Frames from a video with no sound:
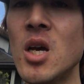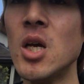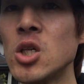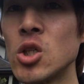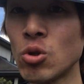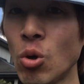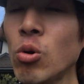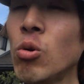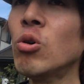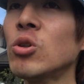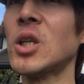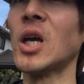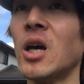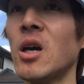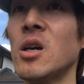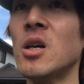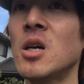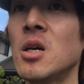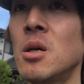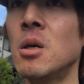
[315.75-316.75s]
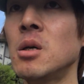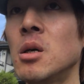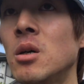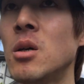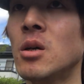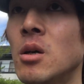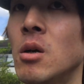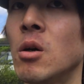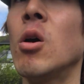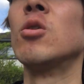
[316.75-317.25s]
そういうことだよ
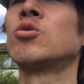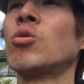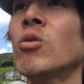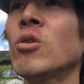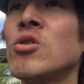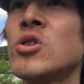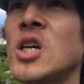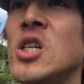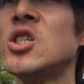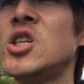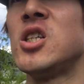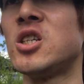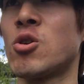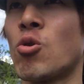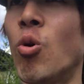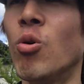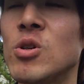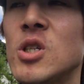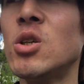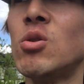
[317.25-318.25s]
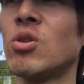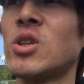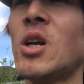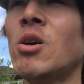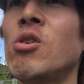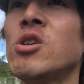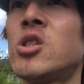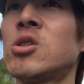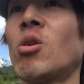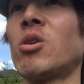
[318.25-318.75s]
東京県知事公認の
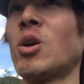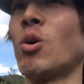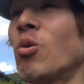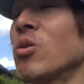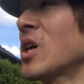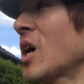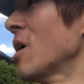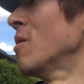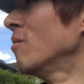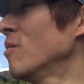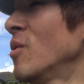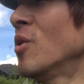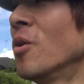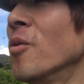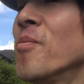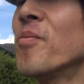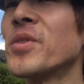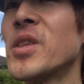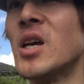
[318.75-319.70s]
テロリストってことや、うん、